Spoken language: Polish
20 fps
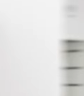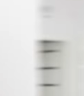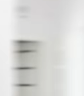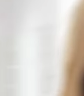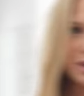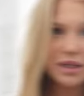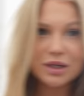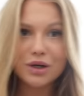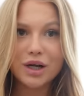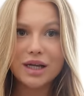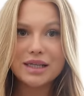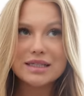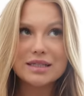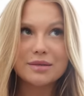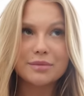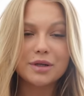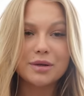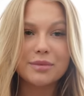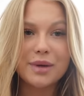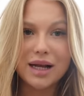Będę, kochani,
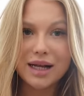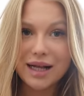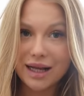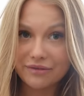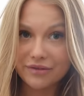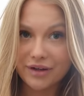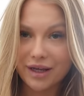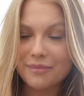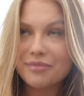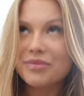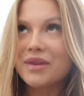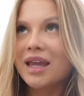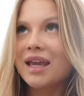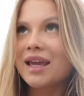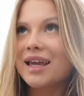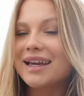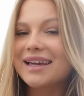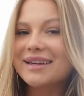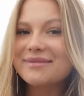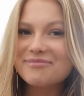sobie robiła kawkę.
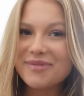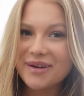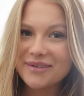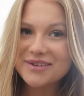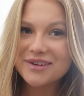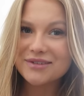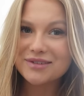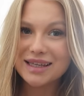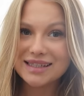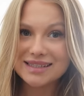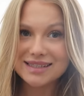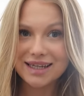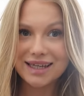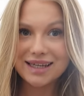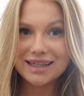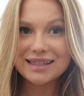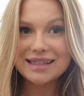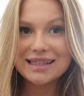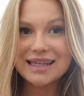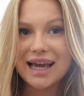I pewnie
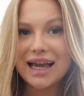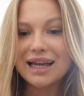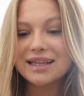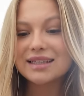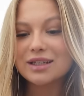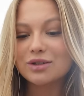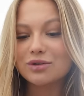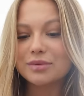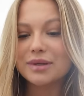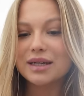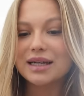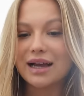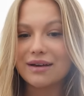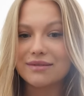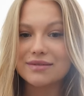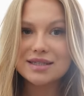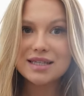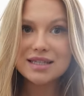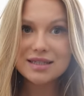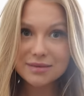wiecie, ja nie lubię
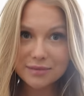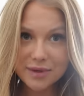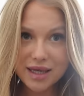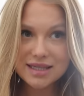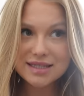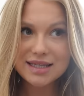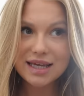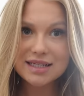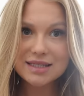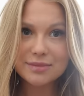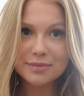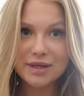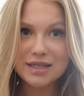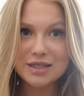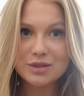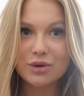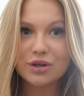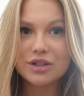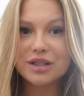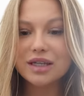kawy z, z
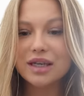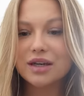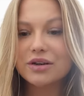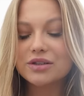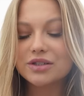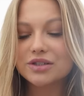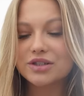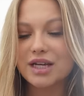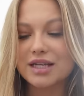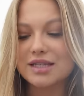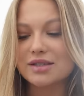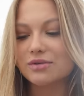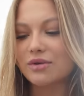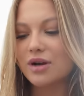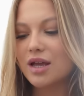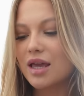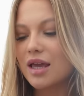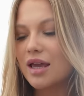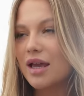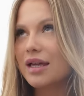ekspresu od jakiegoś
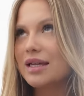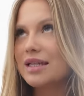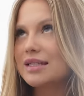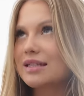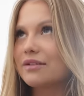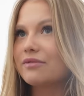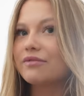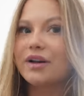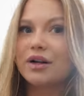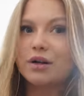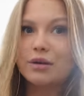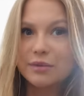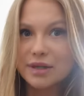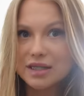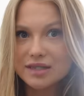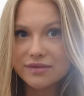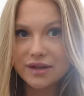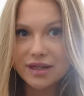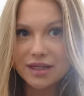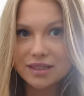czasu. Jestem fanką
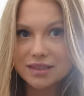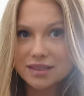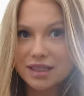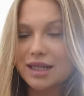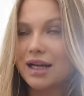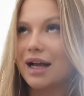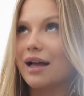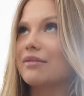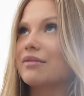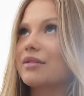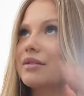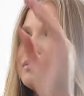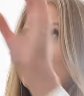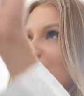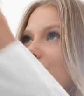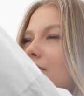najzwyklejszej kawy.